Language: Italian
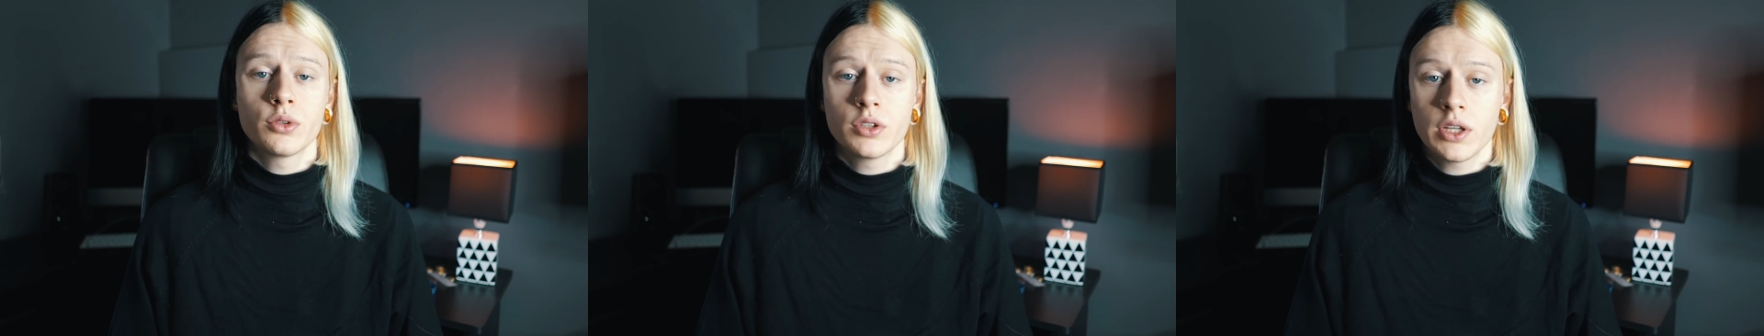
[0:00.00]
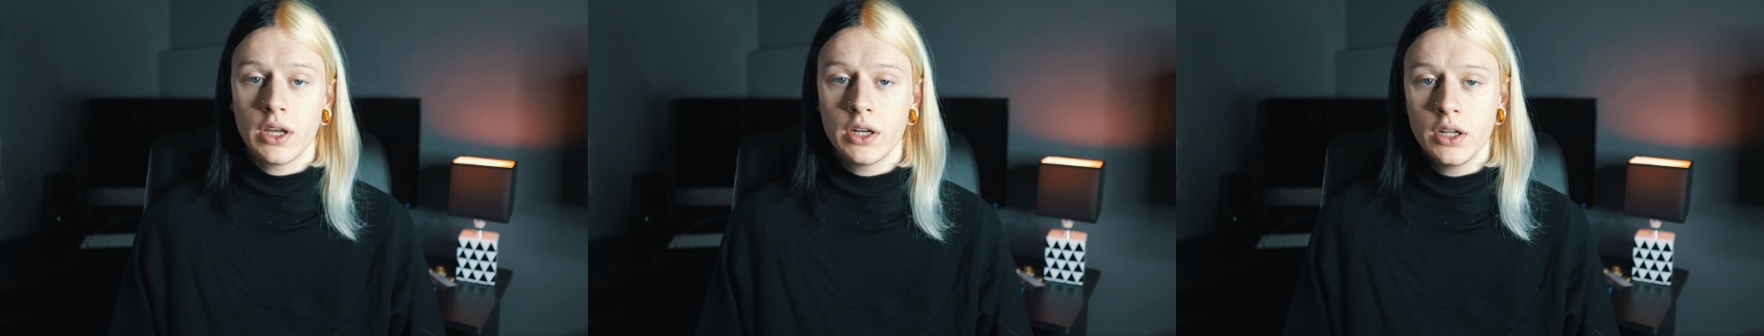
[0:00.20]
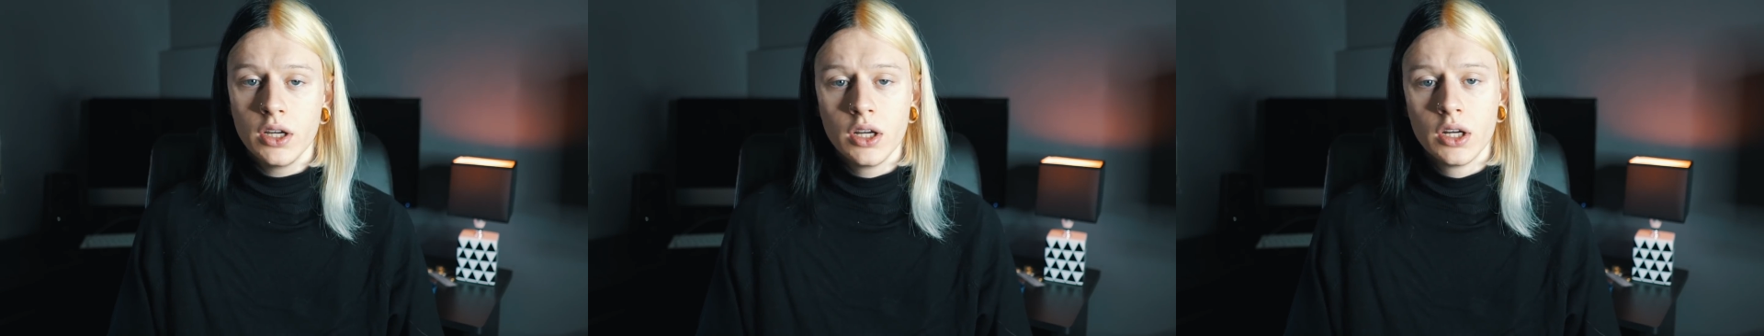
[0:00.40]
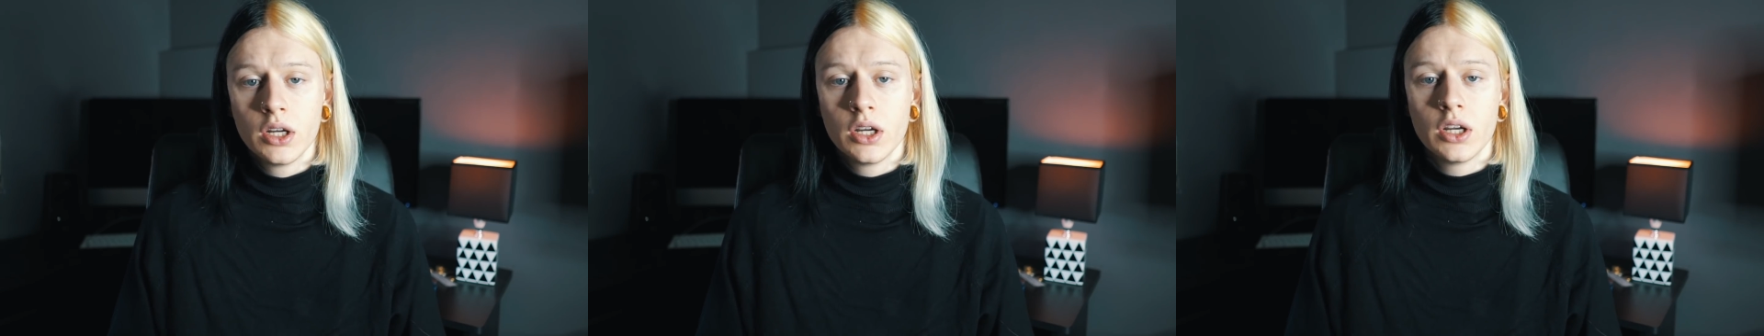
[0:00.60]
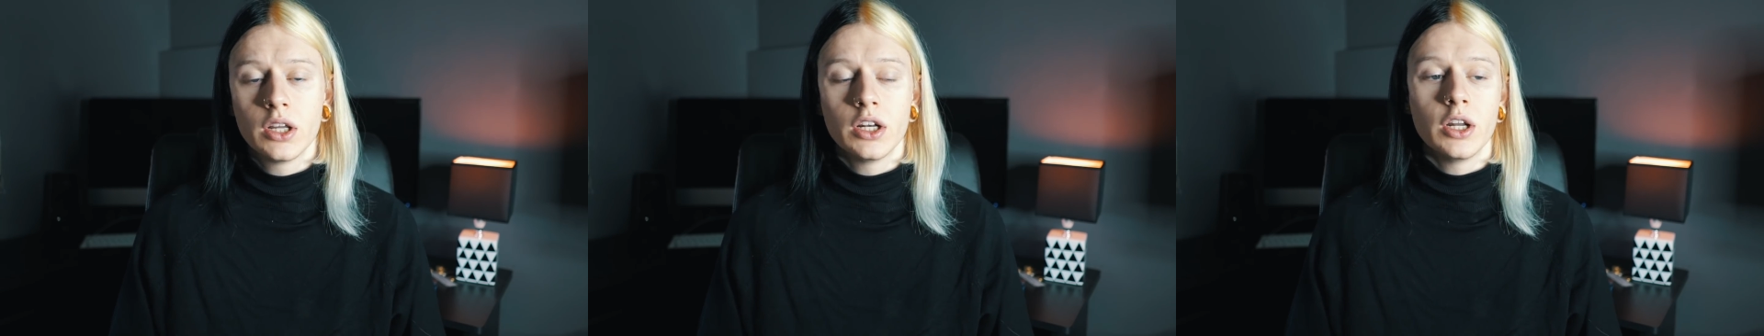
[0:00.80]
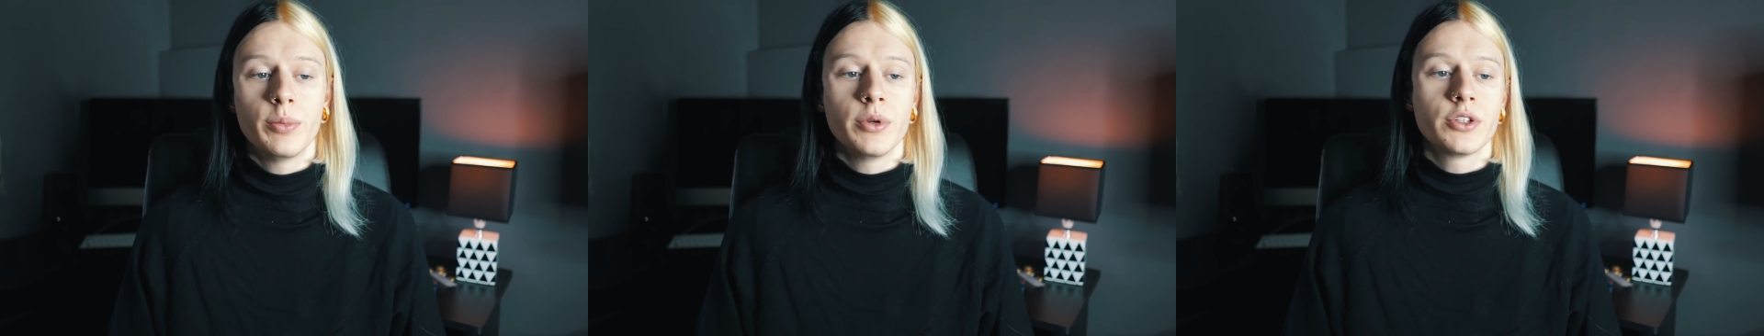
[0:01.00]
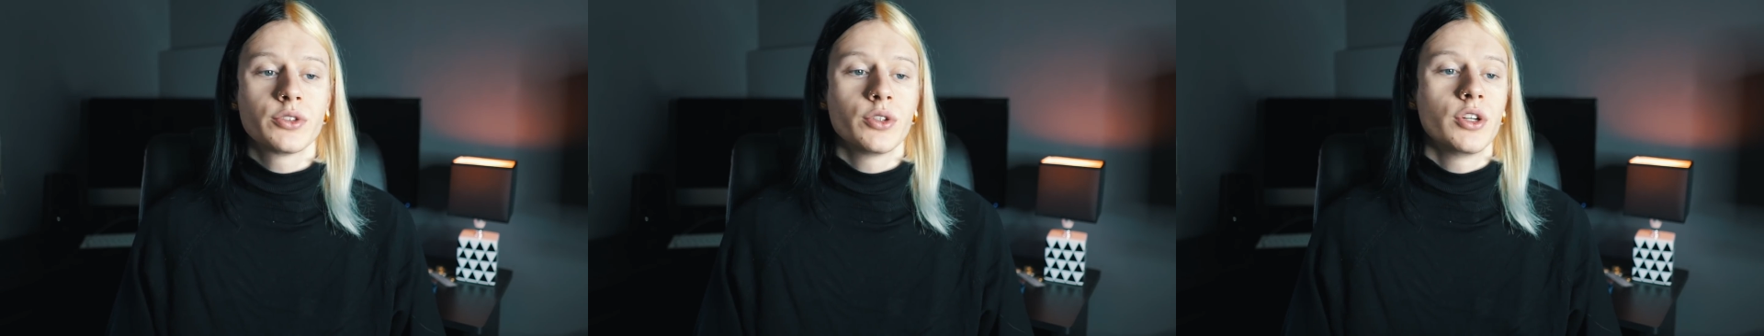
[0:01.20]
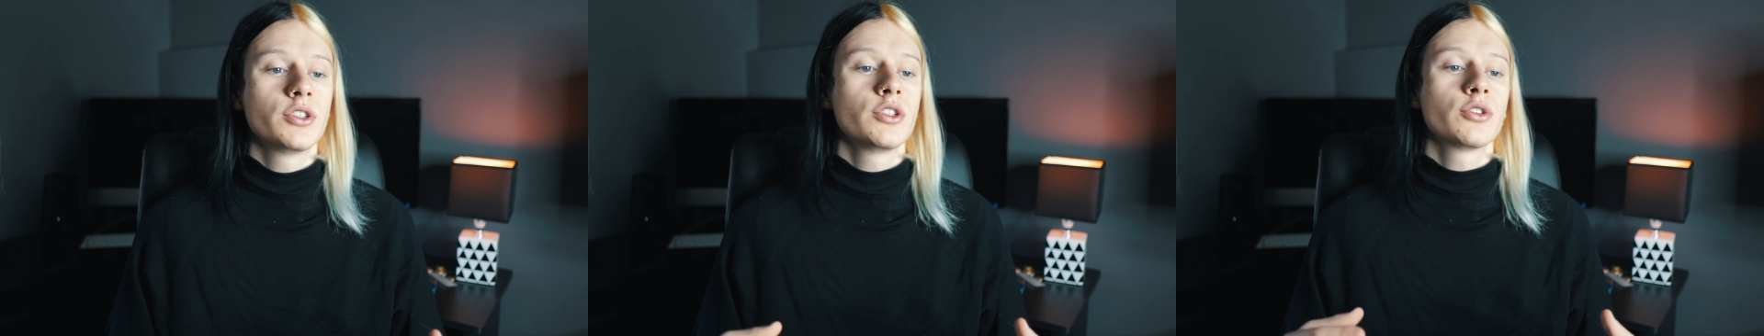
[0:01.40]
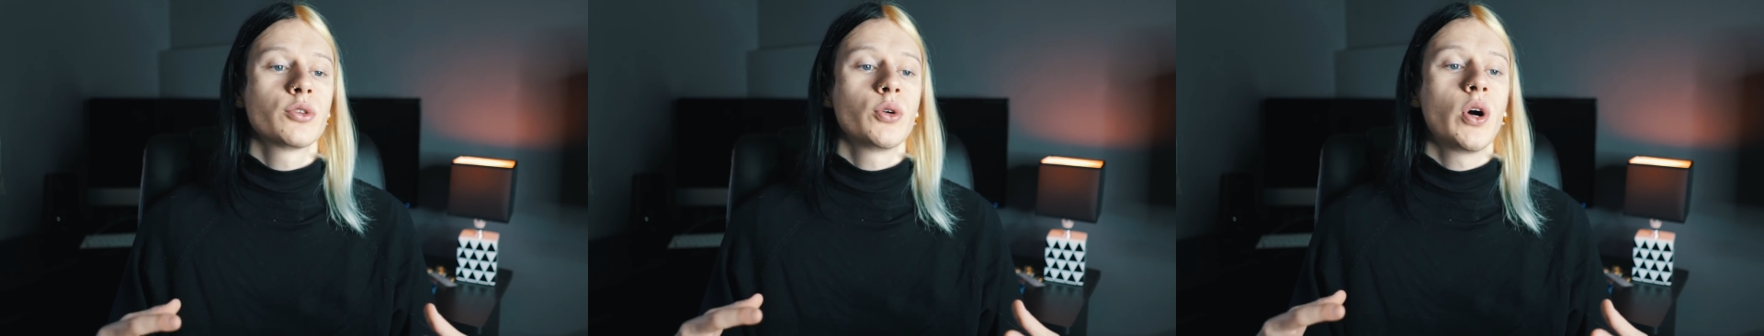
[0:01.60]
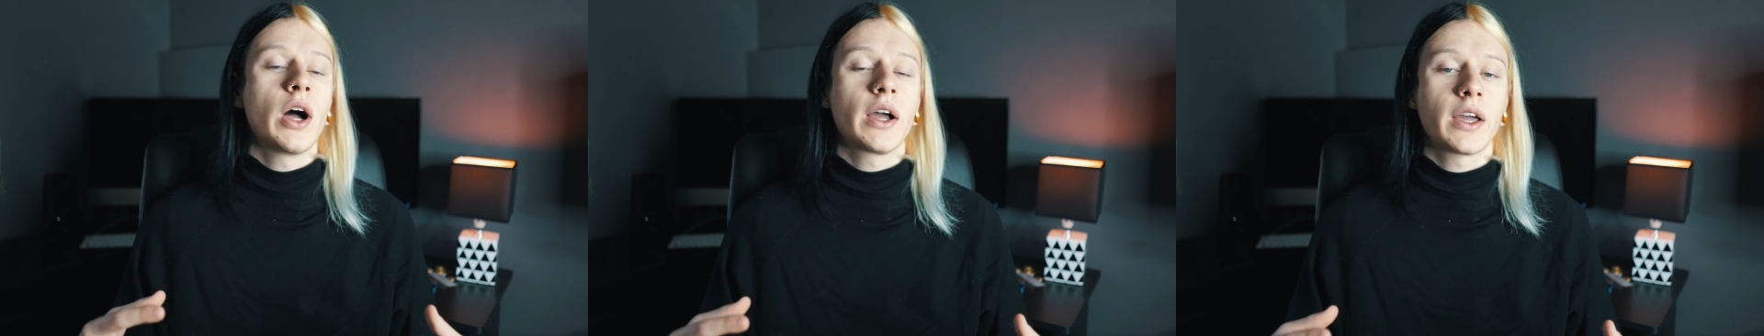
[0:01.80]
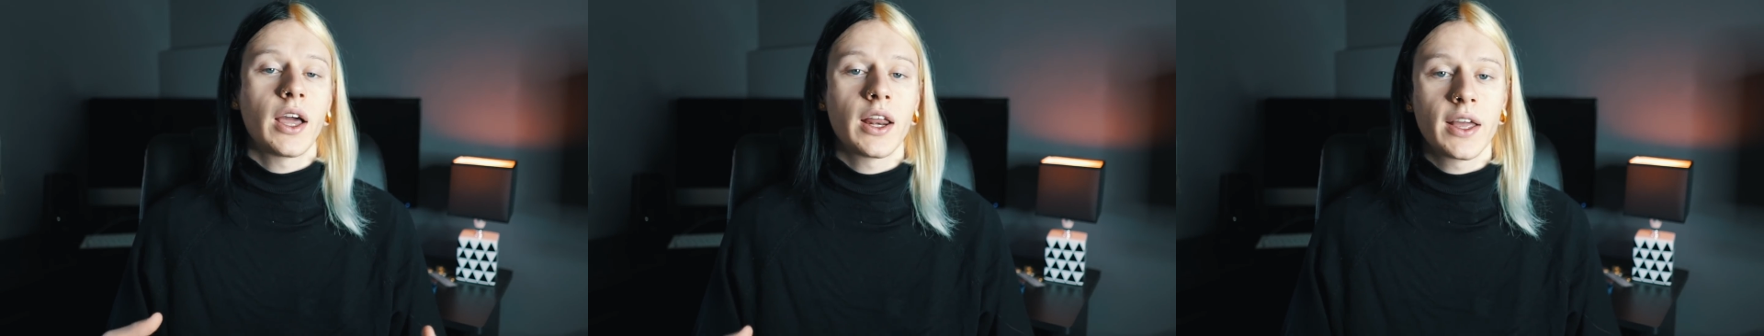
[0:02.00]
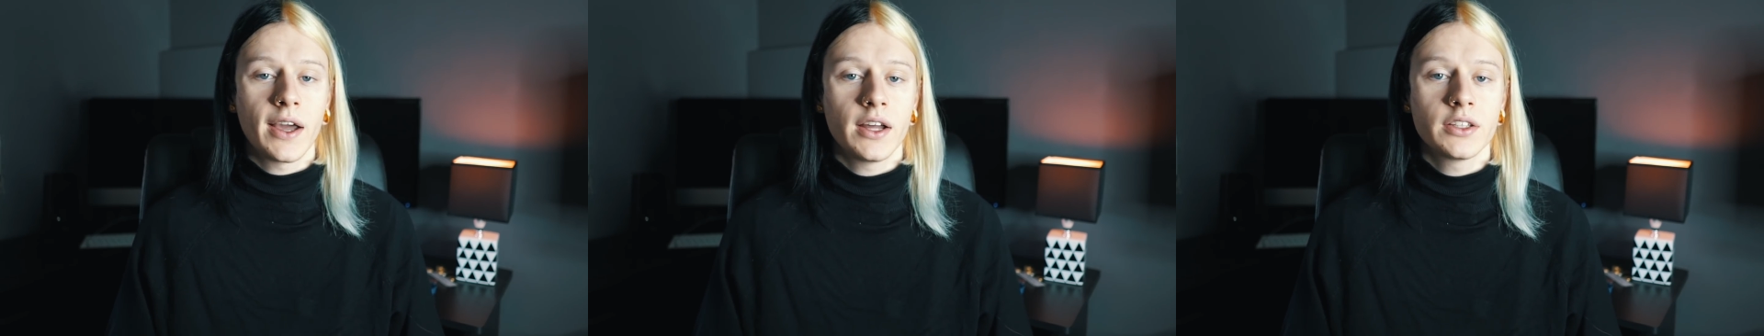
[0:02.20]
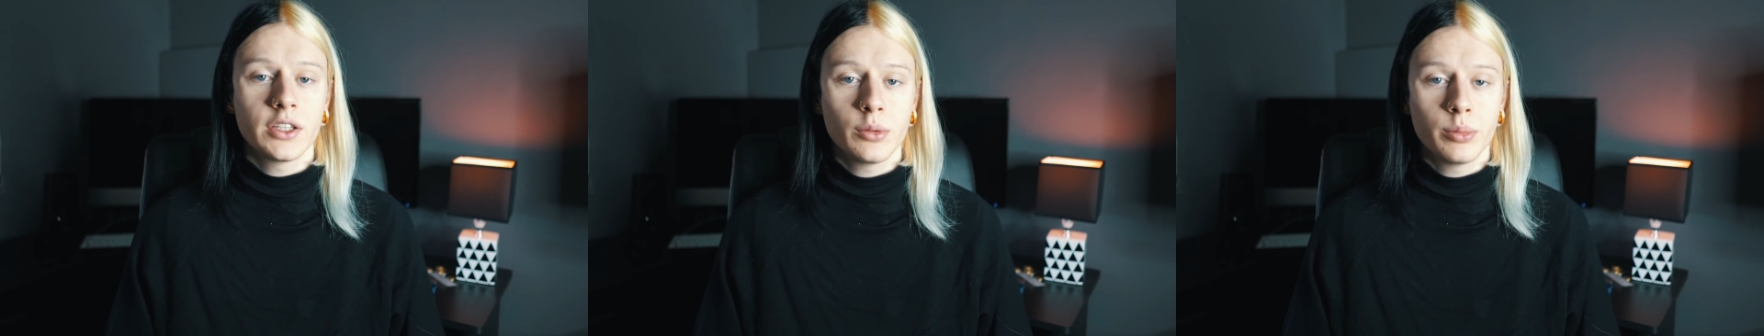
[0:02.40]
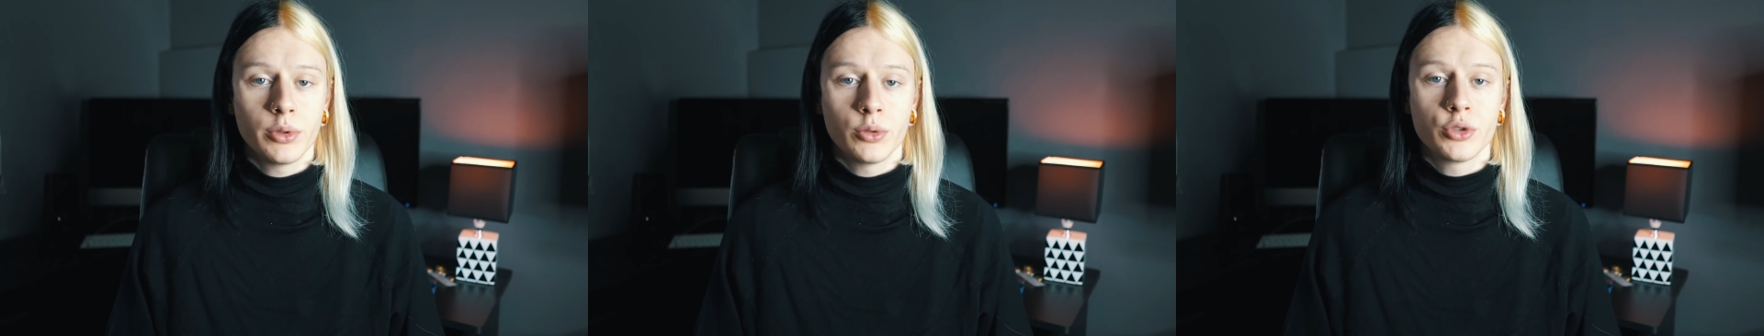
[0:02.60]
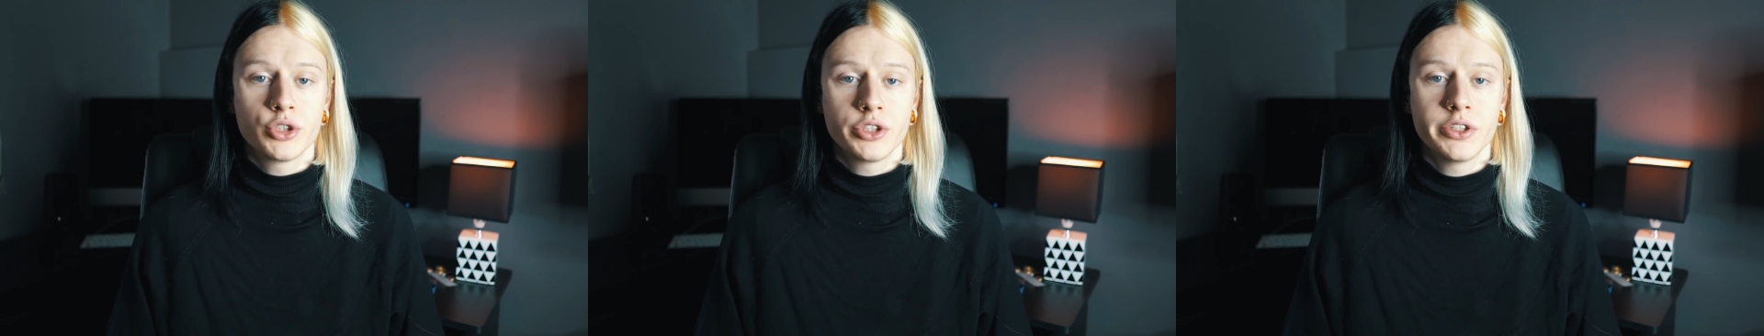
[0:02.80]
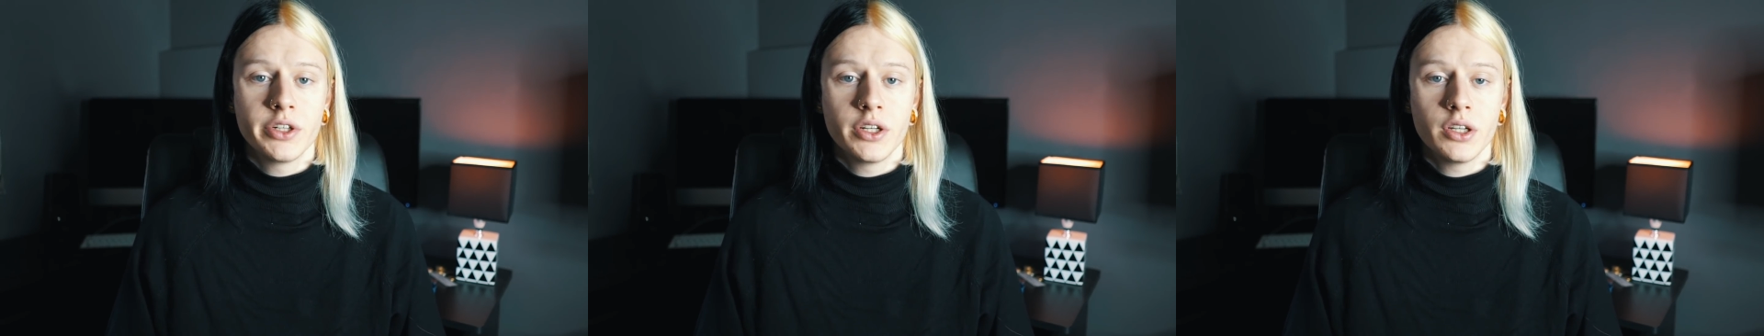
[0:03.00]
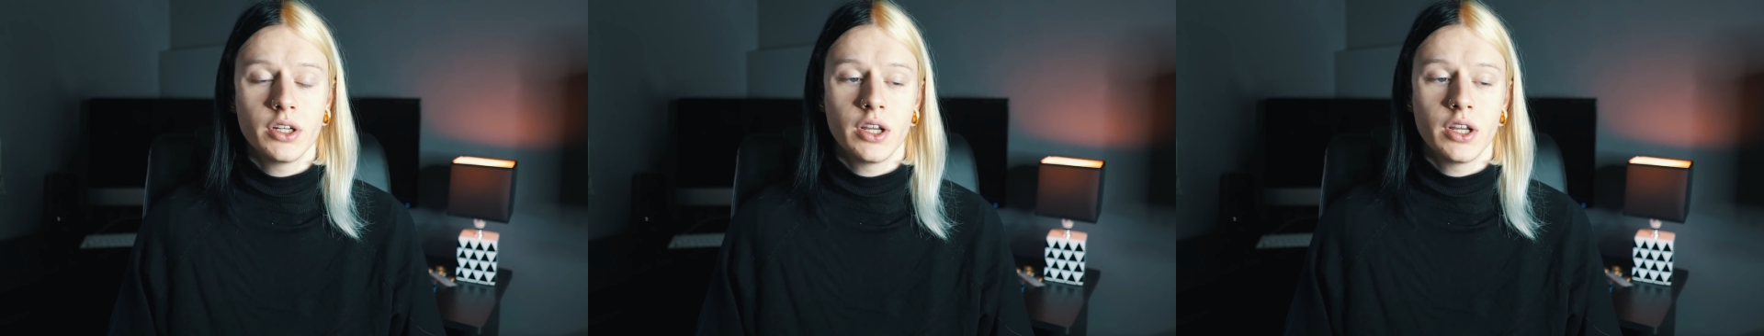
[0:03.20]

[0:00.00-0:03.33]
totale, le persone si sono accalcate per uscire,